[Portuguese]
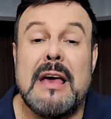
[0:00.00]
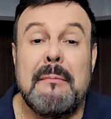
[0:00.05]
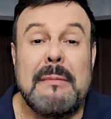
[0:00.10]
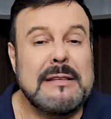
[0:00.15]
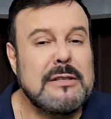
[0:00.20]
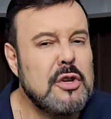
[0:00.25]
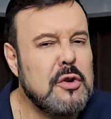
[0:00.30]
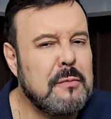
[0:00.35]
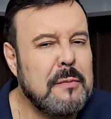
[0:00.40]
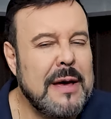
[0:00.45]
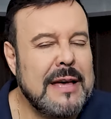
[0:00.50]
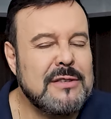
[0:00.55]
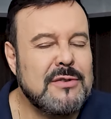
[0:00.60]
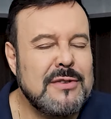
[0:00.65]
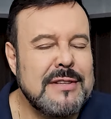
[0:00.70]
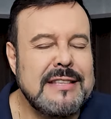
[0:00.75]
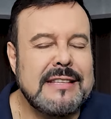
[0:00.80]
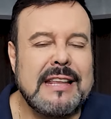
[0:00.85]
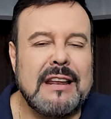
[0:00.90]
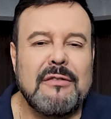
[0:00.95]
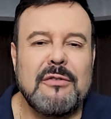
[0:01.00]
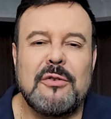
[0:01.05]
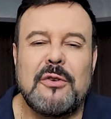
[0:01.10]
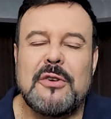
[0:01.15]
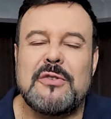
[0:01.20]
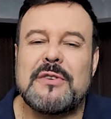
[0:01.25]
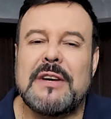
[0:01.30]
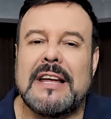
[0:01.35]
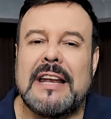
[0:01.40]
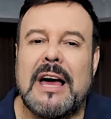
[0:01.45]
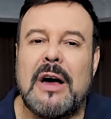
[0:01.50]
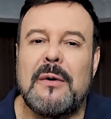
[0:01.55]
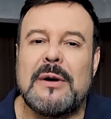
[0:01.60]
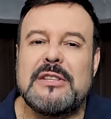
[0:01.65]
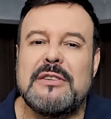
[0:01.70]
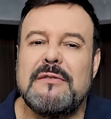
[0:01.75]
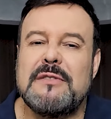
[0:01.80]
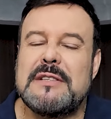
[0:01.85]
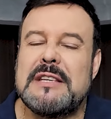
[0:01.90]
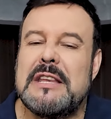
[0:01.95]
mas eu te peço, se inscreva no nosso canal,
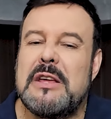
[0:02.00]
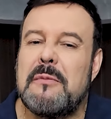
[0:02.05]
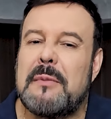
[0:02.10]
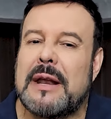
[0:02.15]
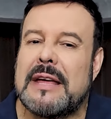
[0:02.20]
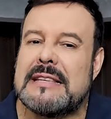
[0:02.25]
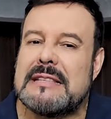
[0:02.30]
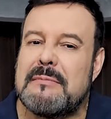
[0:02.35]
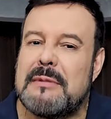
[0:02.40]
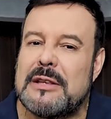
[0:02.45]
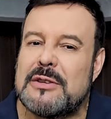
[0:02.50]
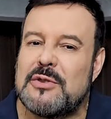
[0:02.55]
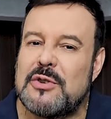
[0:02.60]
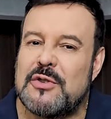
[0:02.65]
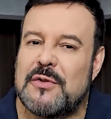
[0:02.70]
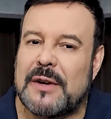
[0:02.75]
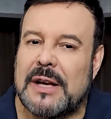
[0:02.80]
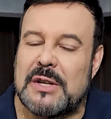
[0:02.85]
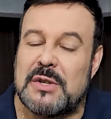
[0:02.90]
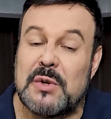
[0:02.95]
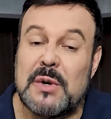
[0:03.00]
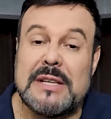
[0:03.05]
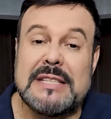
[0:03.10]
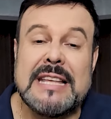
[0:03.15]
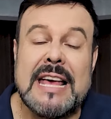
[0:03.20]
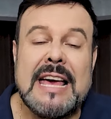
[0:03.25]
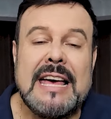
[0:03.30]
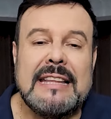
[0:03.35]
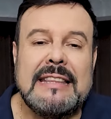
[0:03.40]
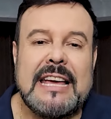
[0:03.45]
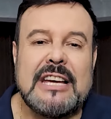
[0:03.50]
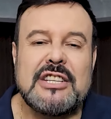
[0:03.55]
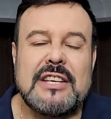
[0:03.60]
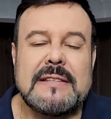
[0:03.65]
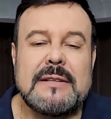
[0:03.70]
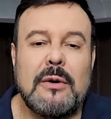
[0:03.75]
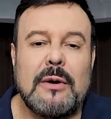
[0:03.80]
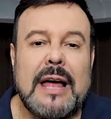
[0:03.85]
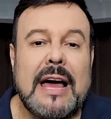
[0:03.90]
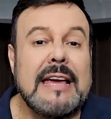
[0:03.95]
ative o sininho para receber as notificações, deixa
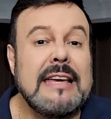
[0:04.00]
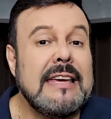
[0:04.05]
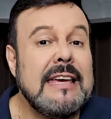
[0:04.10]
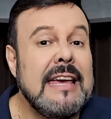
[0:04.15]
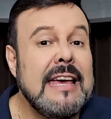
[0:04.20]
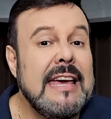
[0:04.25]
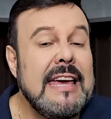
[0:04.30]
seu like